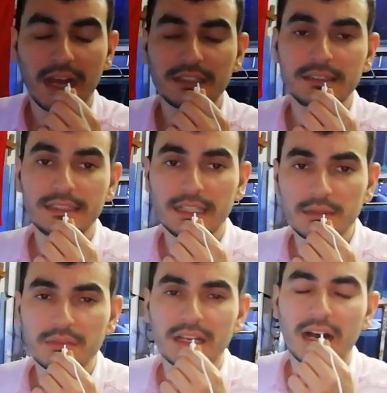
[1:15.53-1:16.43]
Hadi
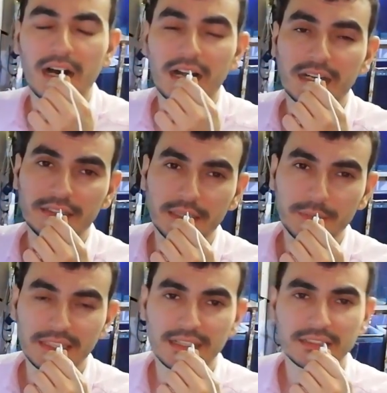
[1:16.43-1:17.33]
diyelim ki
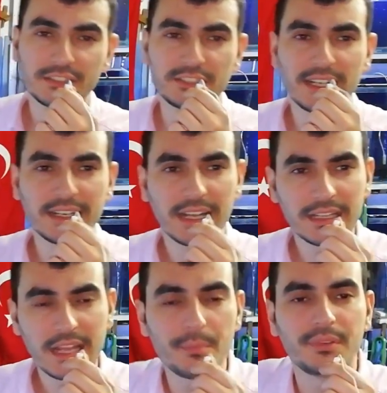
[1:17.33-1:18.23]
artemiyalar ışığa
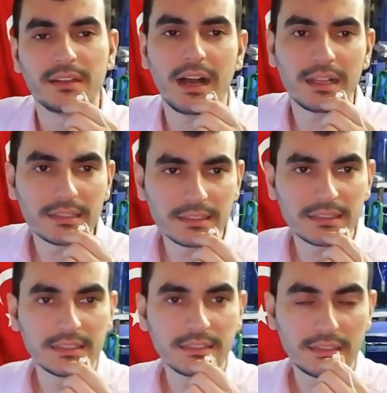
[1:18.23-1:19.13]
geldi hepsini
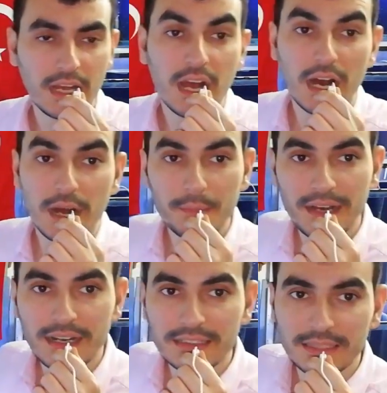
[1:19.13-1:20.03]
aldınız. Ama
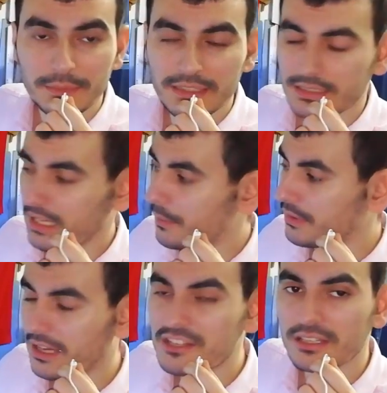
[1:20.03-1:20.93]
artemiyaların
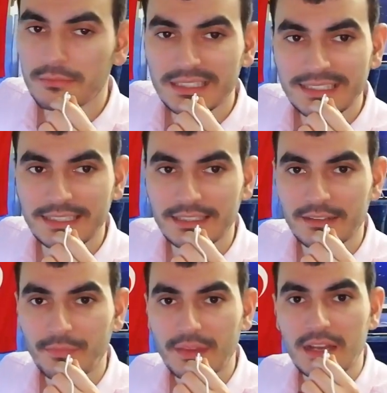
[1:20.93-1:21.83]
hepsi açılmadı ki.
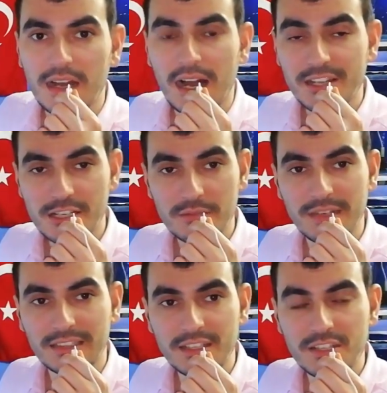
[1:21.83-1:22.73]

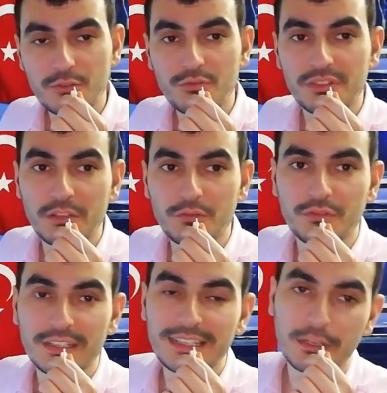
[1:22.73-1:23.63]
Açılmadığı için yüzde
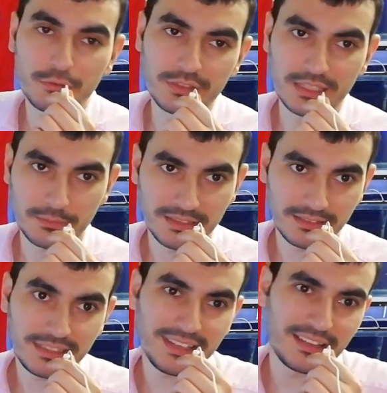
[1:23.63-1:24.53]
yüzünü yine
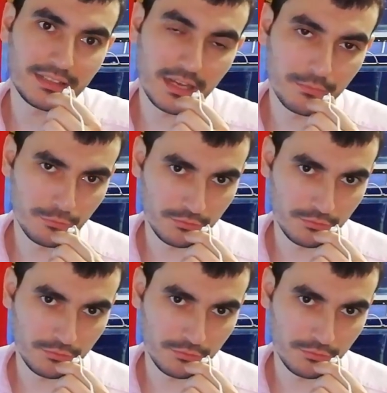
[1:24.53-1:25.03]
kullanamazsınız. İsraf